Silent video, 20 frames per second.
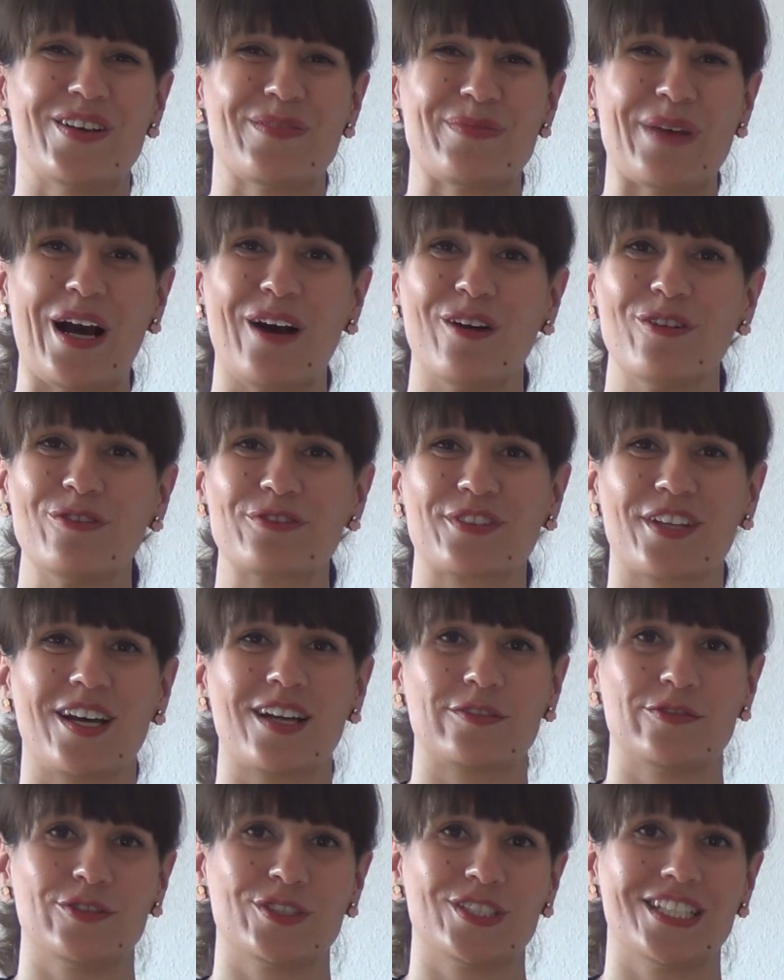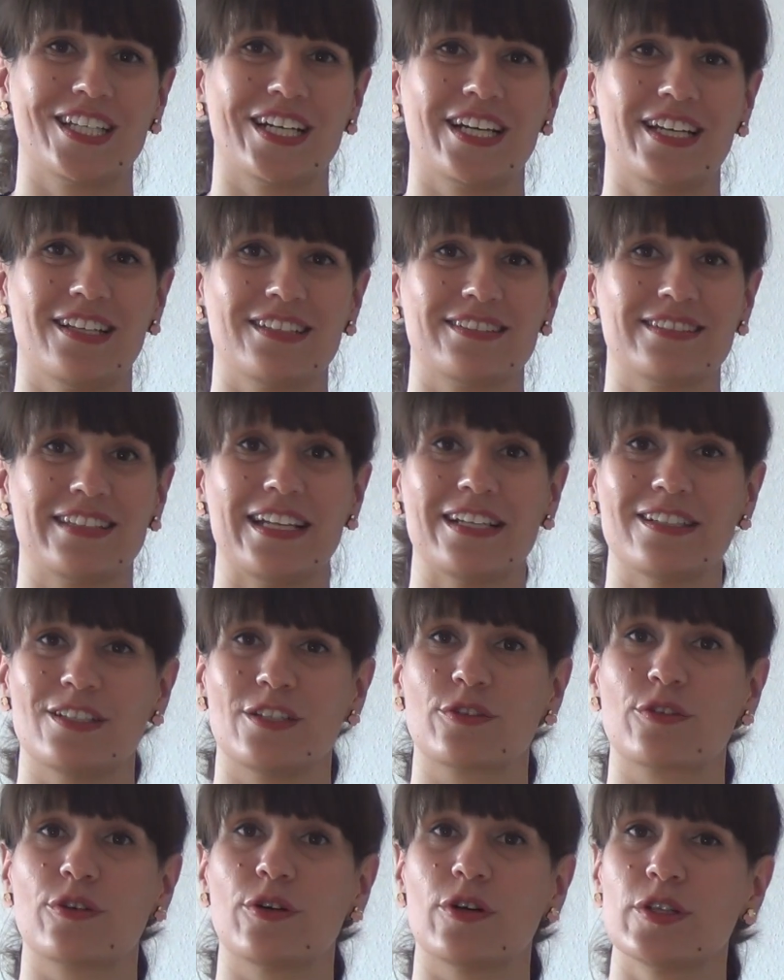beauftragt wird, nach einer
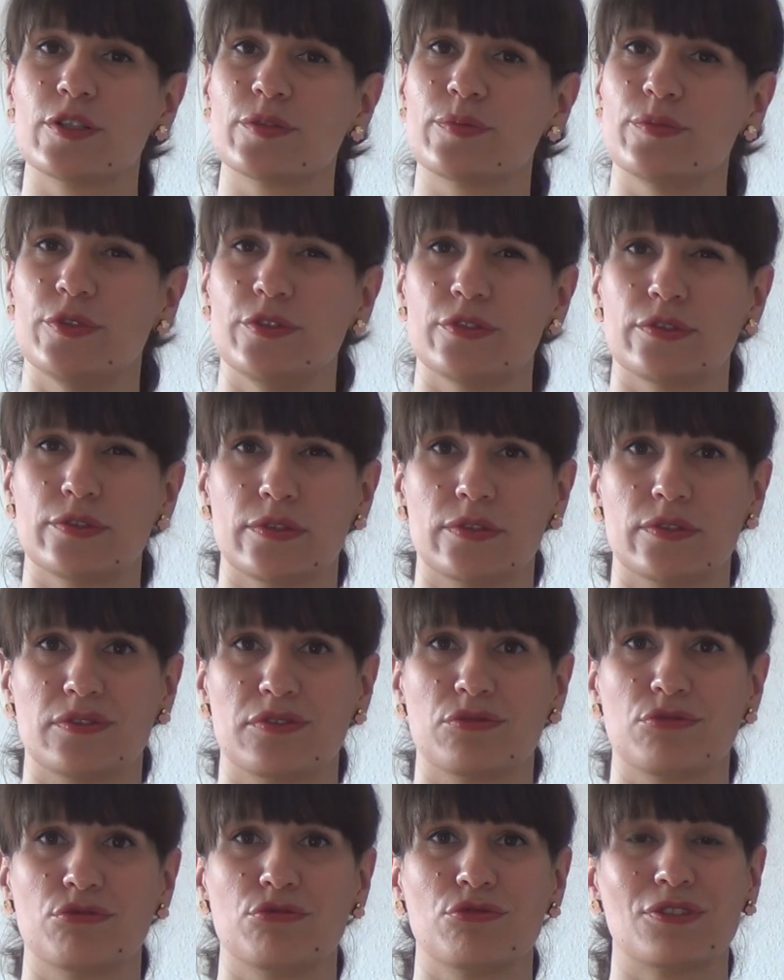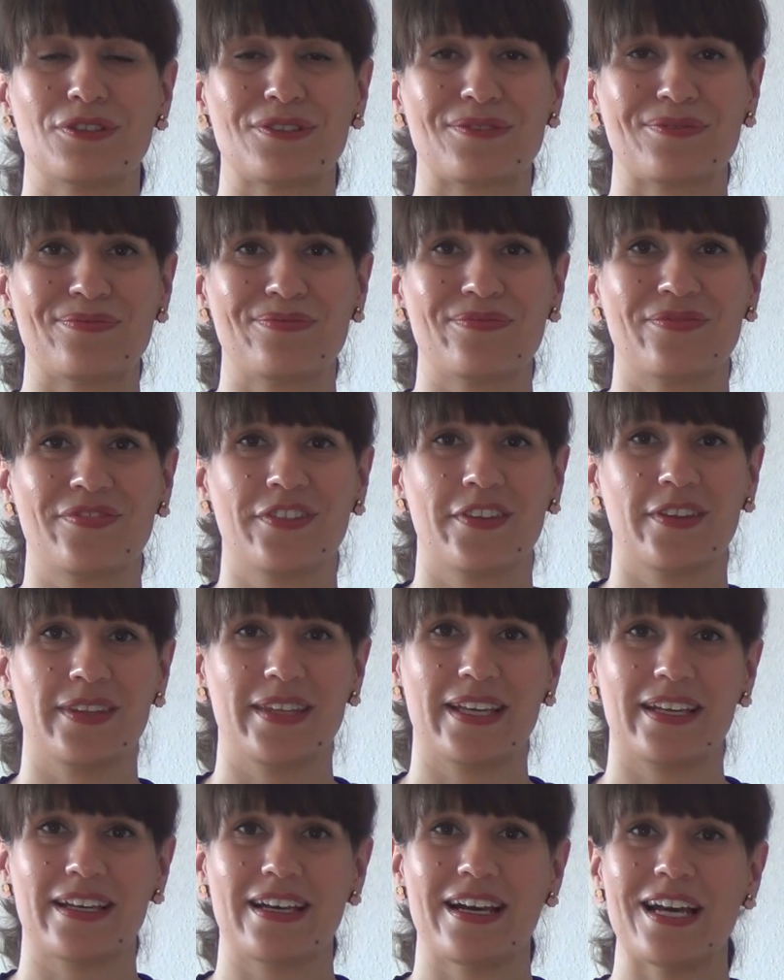seltenen Goldmünze zu suchen.
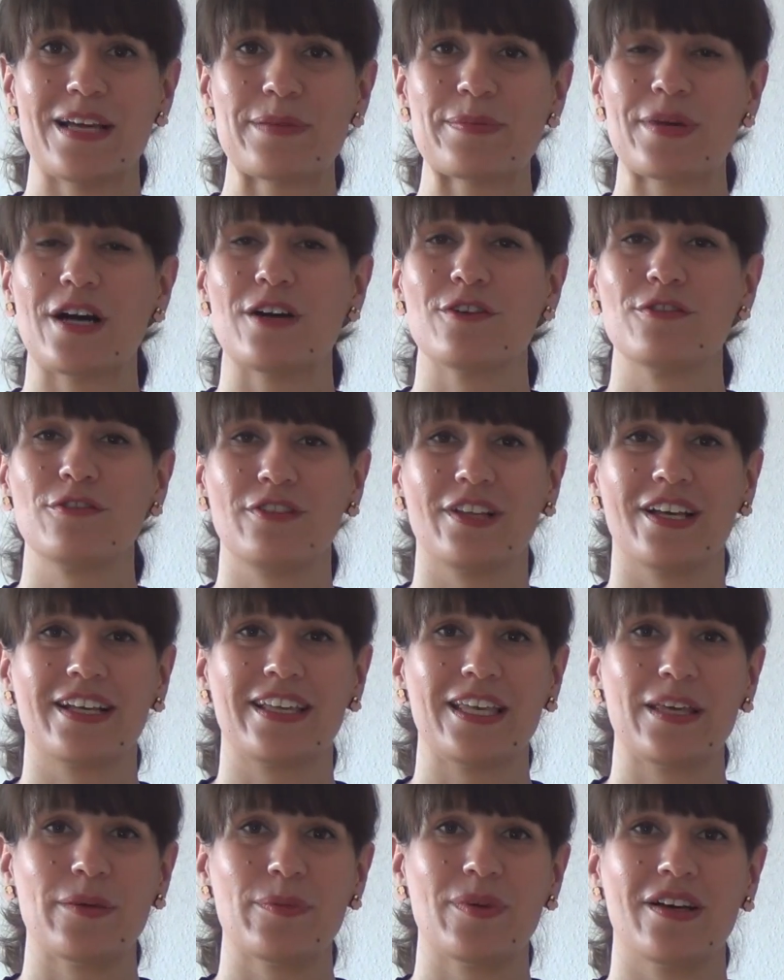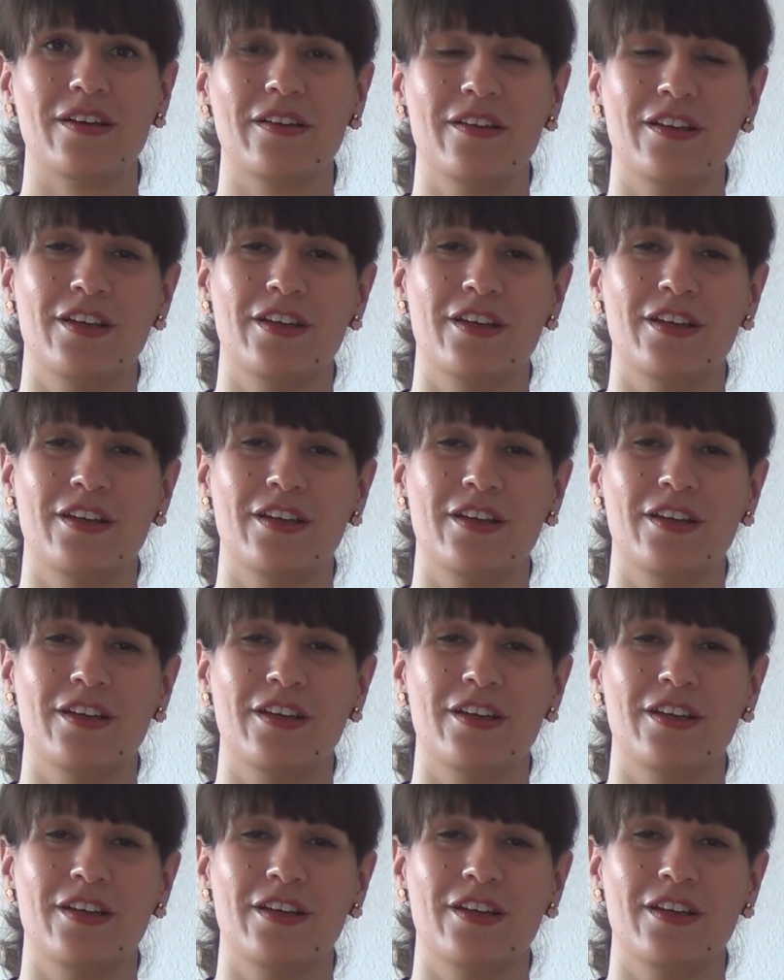Der geheime Auftraggeber